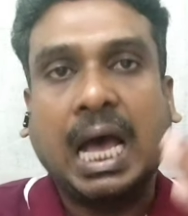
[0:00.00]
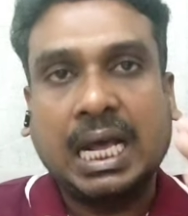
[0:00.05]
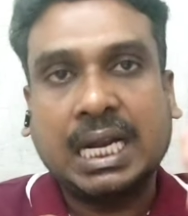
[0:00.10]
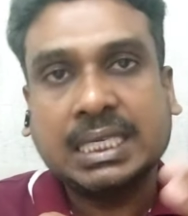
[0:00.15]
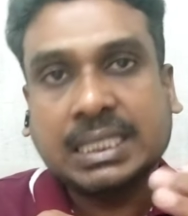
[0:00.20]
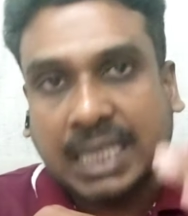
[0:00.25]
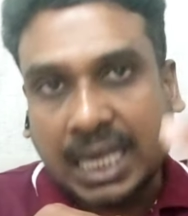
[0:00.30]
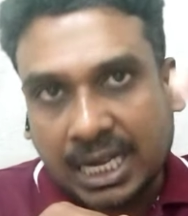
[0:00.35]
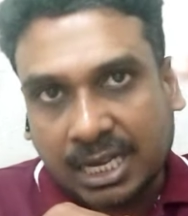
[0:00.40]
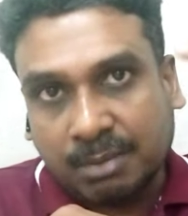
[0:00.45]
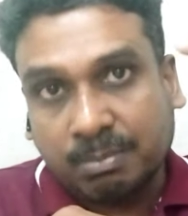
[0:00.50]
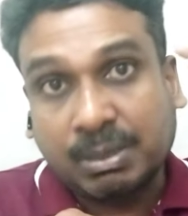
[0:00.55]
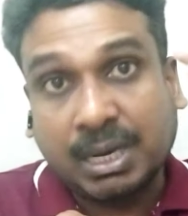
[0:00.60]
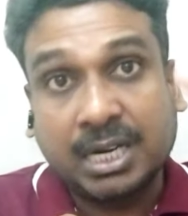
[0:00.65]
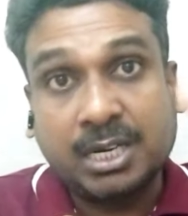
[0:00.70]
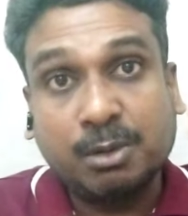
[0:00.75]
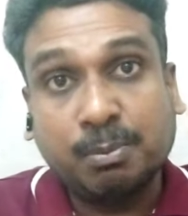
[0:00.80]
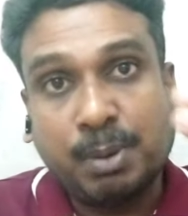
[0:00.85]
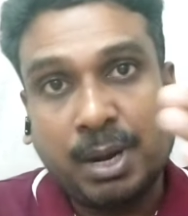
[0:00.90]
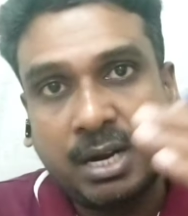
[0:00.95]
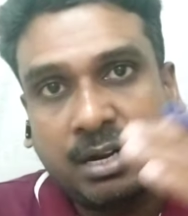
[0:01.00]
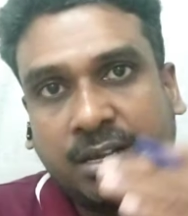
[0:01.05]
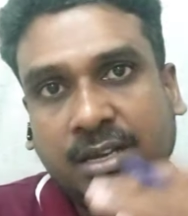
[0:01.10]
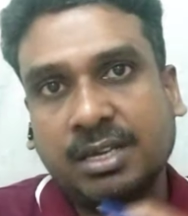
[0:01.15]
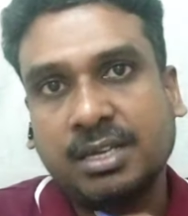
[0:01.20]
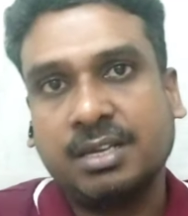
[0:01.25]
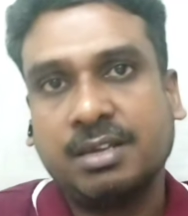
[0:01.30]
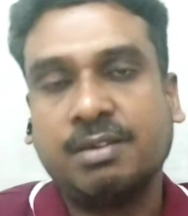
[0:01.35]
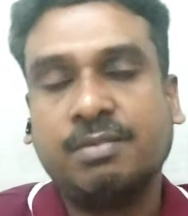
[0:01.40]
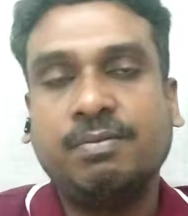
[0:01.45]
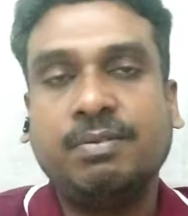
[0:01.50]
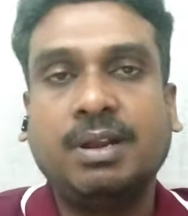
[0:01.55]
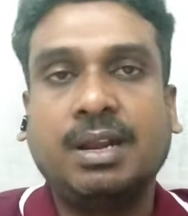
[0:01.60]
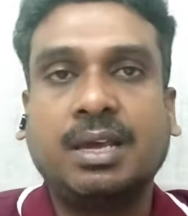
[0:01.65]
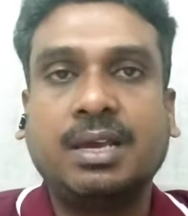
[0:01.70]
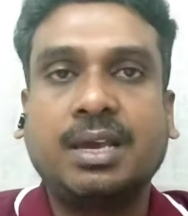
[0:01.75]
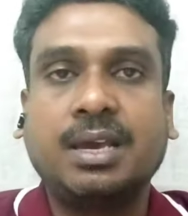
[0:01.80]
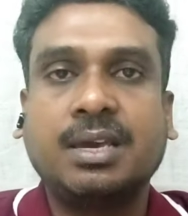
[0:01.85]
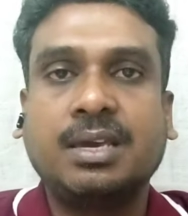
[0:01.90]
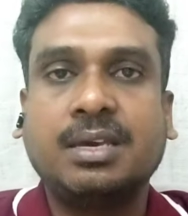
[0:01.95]
அரசாங்கம் கட்டுப்பாட்டு
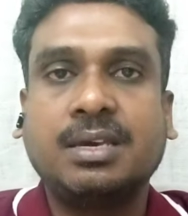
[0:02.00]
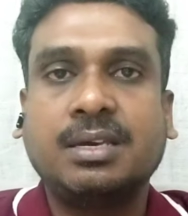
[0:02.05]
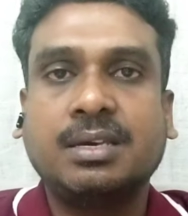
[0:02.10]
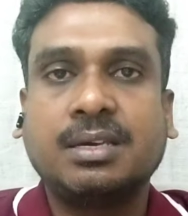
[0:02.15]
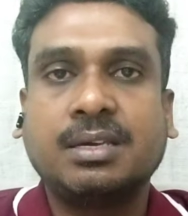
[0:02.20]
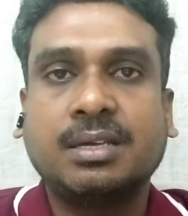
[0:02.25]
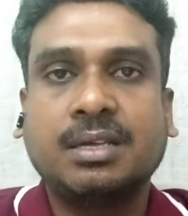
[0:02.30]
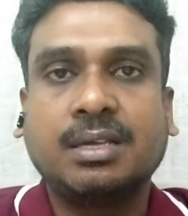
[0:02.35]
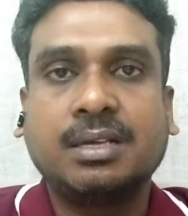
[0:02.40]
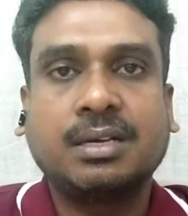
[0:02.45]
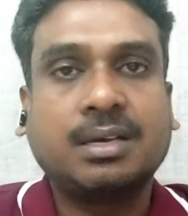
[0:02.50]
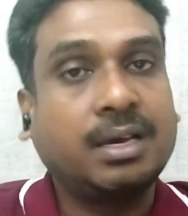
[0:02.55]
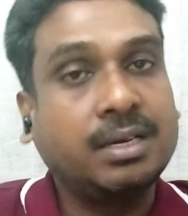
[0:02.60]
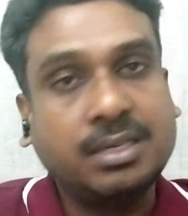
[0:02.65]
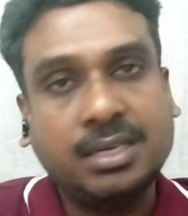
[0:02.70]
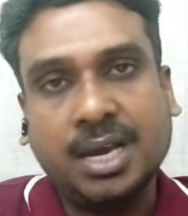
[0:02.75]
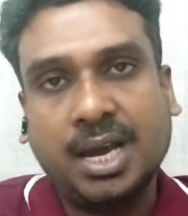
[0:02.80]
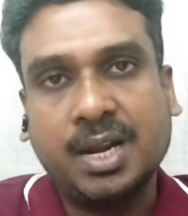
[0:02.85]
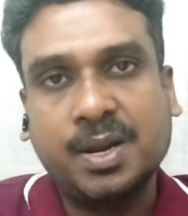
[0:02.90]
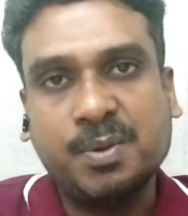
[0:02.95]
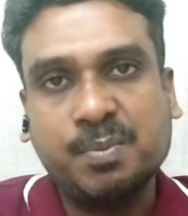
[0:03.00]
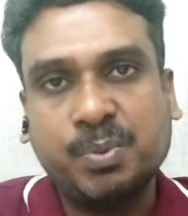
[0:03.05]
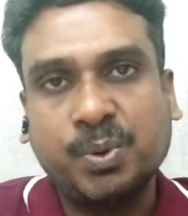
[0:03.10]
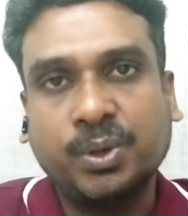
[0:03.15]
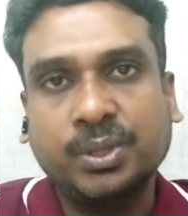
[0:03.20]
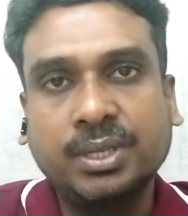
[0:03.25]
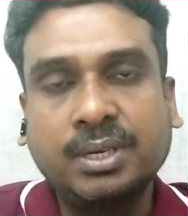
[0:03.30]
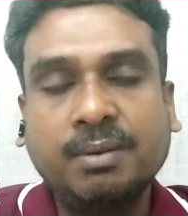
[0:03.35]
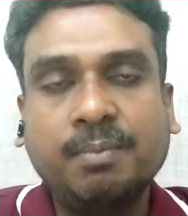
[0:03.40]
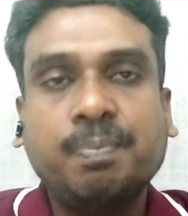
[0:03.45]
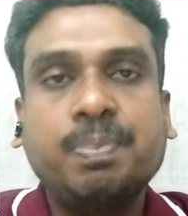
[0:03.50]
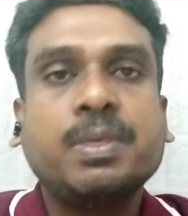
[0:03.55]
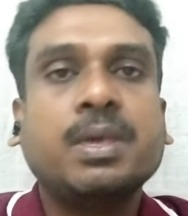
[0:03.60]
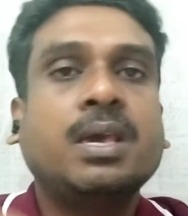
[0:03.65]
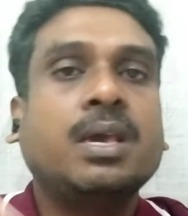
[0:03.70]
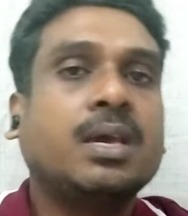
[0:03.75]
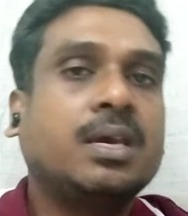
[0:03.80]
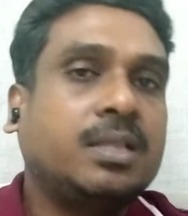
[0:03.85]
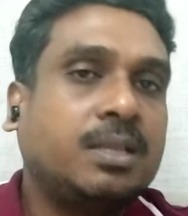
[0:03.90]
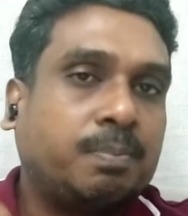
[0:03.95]
விலையை கையாளும் போது
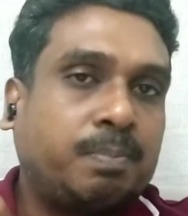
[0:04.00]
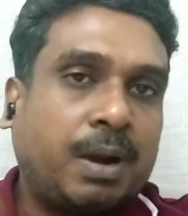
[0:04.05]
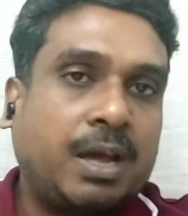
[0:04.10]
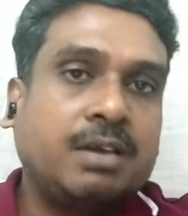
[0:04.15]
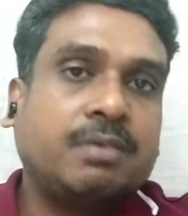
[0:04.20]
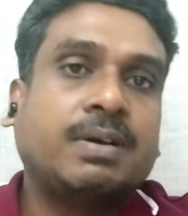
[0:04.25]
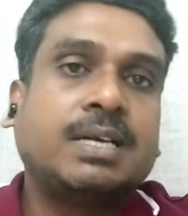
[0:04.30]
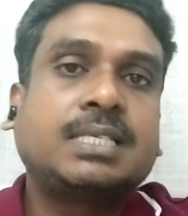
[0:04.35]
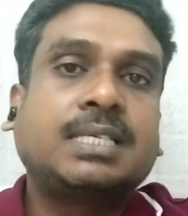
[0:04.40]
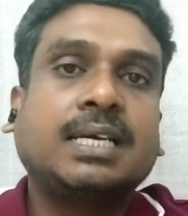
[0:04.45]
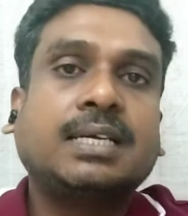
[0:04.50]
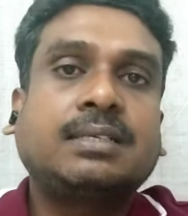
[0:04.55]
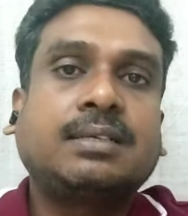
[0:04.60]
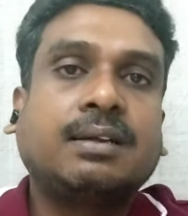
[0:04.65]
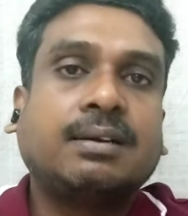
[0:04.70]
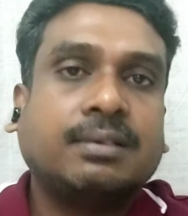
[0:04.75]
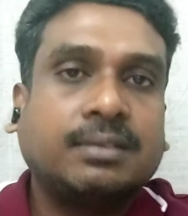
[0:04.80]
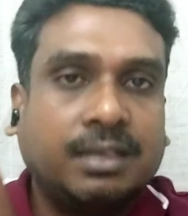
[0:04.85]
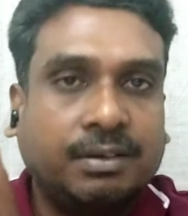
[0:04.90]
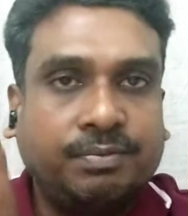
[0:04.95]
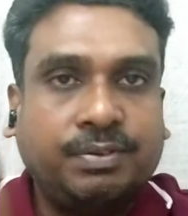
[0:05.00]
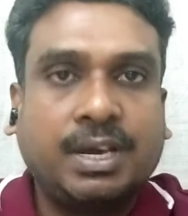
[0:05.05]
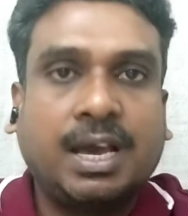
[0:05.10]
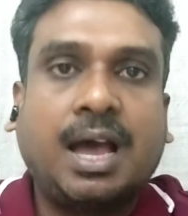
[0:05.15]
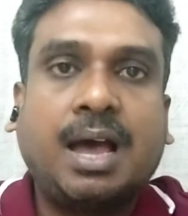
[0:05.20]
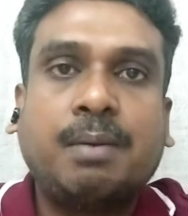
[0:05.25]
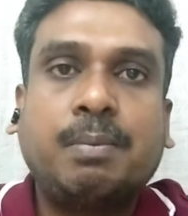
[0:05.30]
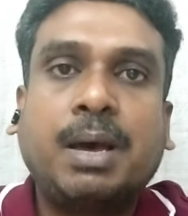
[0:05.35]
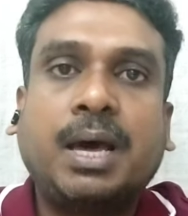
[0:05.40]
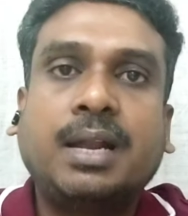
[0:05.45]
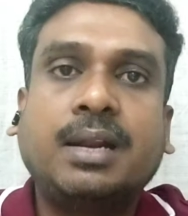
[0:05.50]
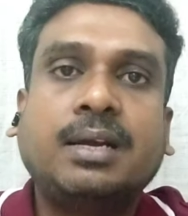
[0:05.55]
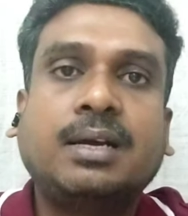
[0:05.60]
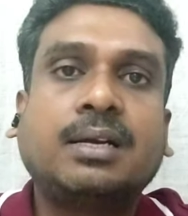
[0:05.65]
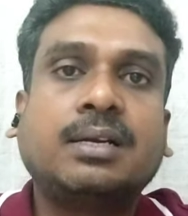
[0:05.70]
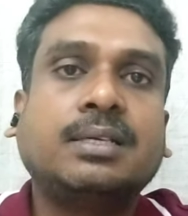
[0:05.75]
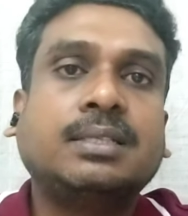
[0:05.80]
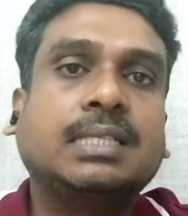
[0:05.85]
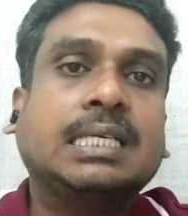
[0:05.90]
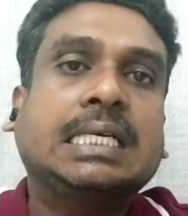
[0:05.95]
இந்த பிரைவேட் செக்டர் இந்த
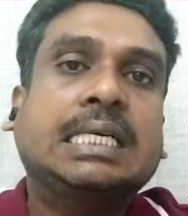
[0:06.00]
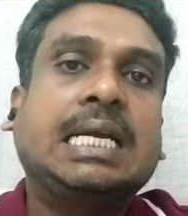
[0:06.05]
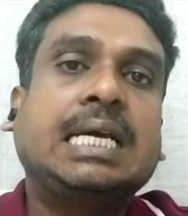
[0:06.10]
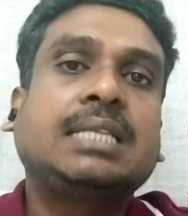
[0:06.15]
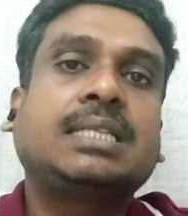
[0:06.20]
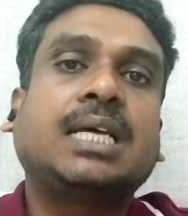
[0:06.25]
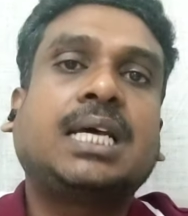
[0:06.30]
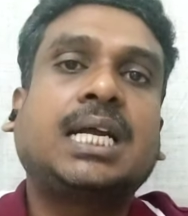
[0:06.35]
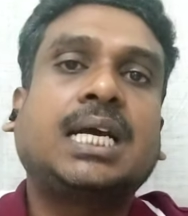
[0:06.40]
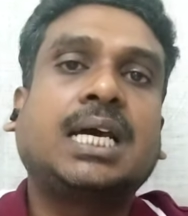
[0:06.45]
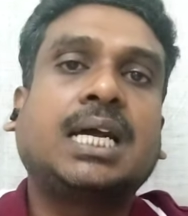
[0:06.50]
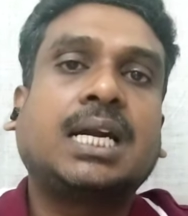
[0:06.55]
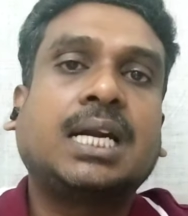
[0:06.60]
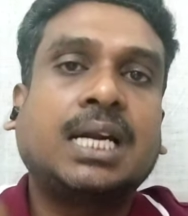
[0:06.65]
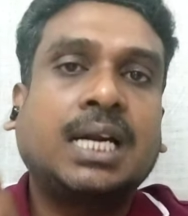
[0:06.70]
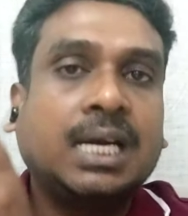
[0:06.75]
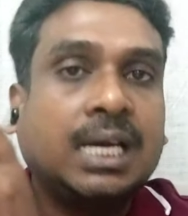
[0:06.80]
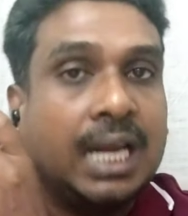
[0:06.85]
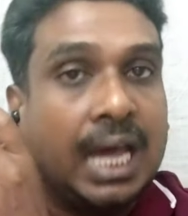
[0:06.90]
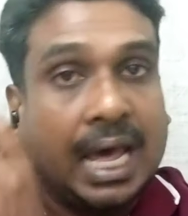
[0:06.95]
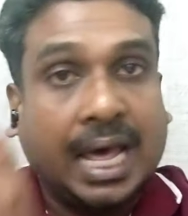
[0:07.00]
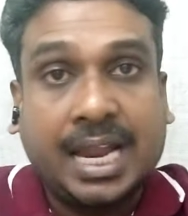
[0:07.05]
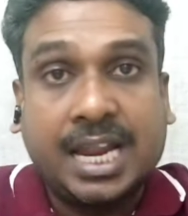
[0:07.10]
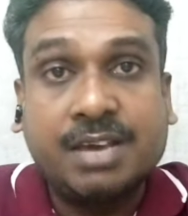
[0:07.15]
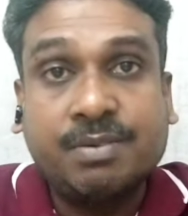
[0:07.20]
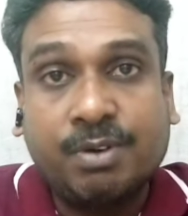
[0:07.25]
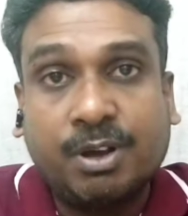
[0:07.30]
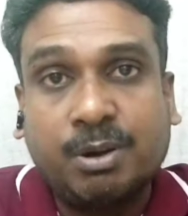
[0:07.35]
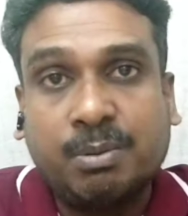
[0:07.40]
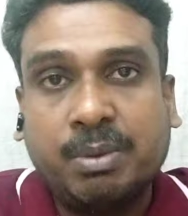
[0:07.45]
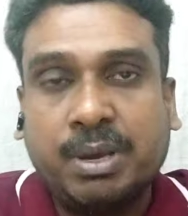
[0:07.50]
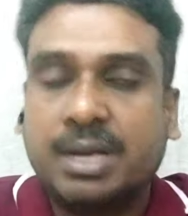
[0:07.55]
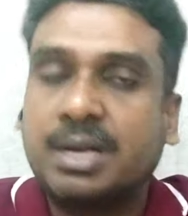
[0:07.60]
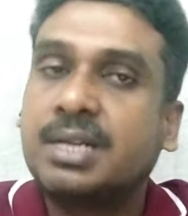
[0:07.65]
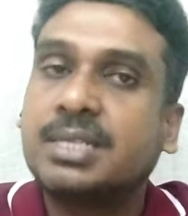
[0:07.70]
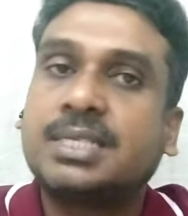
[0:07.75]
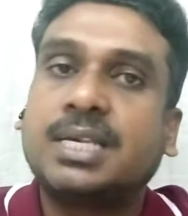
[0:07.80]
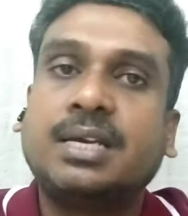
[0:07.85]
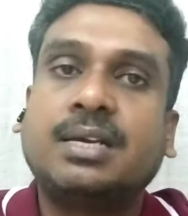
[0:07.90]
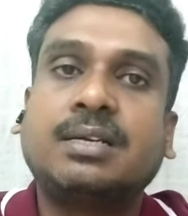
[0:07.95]
வியாபாரிகள் இந்த இடைத்தரகர்கள் அனைவருமே
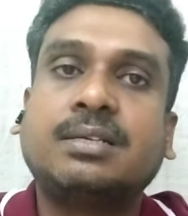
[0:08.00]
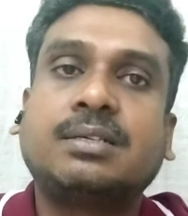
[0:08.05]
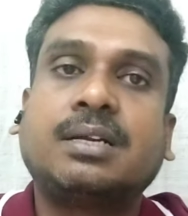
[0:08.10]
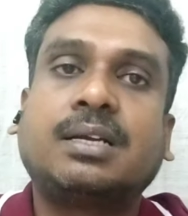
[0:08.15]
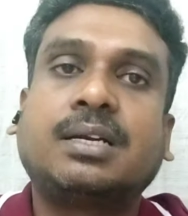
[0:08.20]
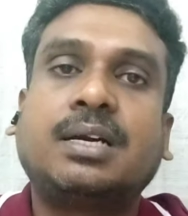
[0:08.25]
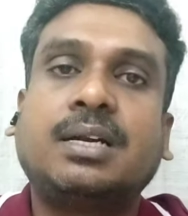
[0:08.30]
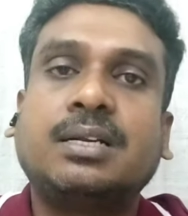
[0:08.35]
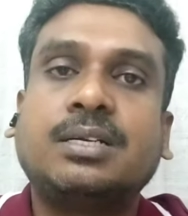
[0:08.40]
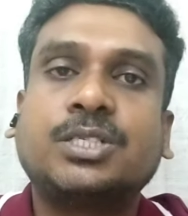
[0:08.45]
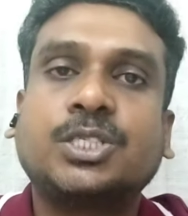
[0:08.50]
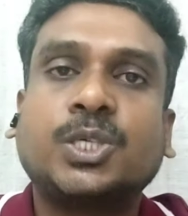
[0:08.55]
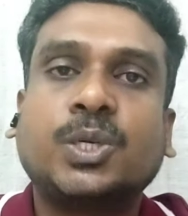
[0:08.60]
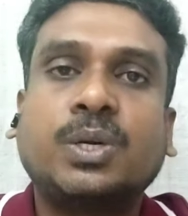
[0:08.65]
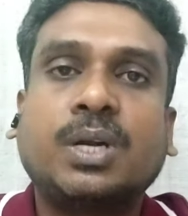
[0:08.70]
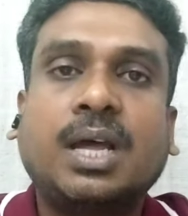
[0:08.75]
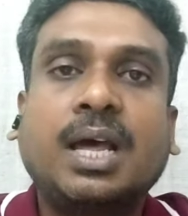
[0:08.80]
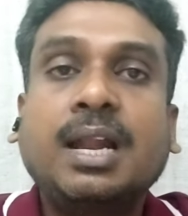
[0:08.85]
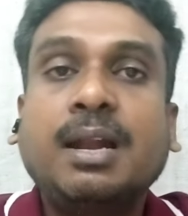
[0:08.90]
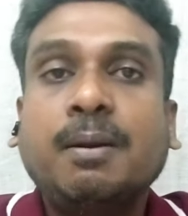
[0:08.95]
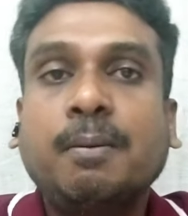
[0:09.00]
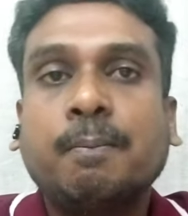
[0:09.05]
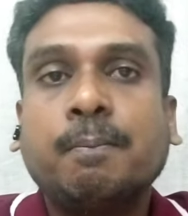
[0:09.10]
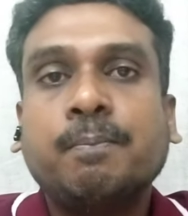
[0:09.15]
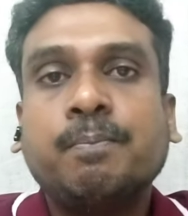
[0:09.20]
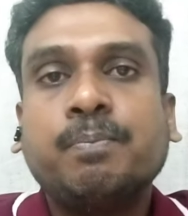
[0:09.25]
என்ன செய்கின்றார்கள் என்று சொன்னால்